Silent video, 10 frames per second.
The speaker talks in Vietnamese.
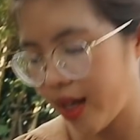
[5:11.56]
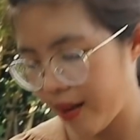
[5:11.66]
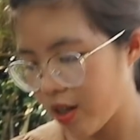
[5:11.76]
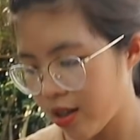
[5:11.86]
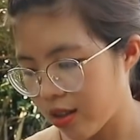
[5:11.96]
mà
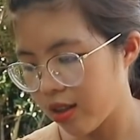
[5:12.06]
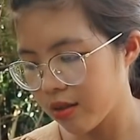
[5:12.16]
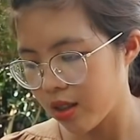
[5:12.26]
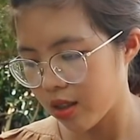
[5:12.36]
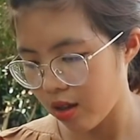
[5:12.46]
đẹp hơn nữa
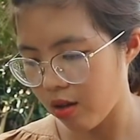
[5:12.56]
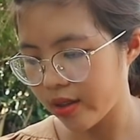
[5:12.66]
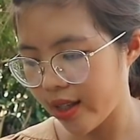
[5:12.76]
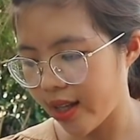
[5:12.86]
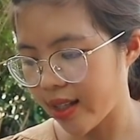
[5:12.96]

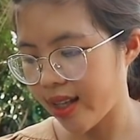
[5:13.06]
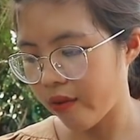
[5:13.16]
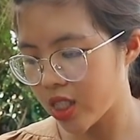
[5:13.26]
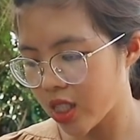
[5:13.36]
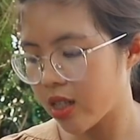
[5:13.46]
còn nhà gạch
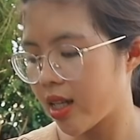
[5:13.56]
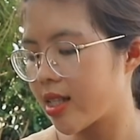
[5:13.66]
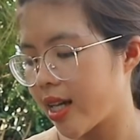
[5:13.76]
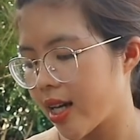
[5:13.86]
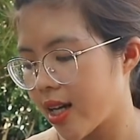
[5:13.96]
nhà vệ sinh
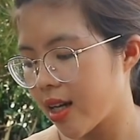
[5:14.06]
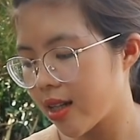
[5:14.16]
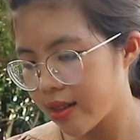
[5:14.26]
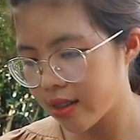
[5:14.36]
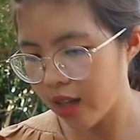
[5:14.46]
thì
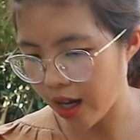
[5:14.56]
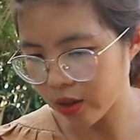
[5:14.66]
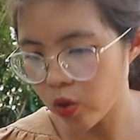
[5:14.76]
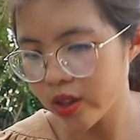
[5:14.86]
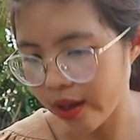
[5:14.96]
sẽ
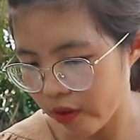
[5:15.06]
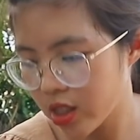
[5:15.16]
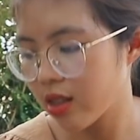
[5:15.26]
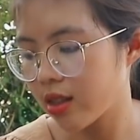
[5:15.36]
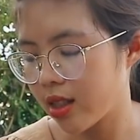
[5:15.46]
nền của nhà
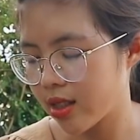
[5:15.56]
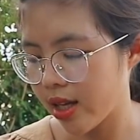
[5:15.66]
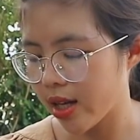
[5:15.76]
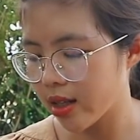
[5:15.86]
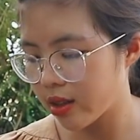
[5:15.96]
vệ sinh thì
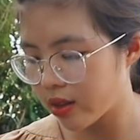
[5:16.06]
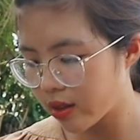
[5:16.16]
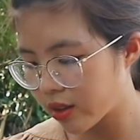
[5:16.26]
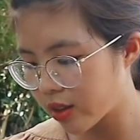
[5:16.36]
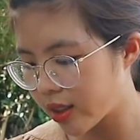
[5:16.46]
sẽ
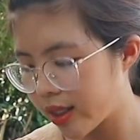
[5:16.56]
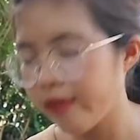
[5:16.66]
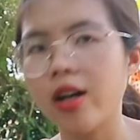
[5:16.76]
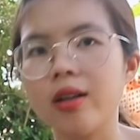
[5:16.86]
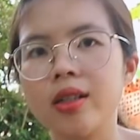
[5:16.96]

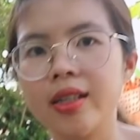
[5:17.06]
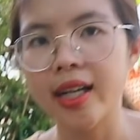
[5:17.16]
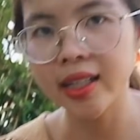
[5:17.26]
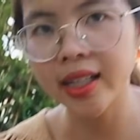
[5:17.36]
cái phần gạch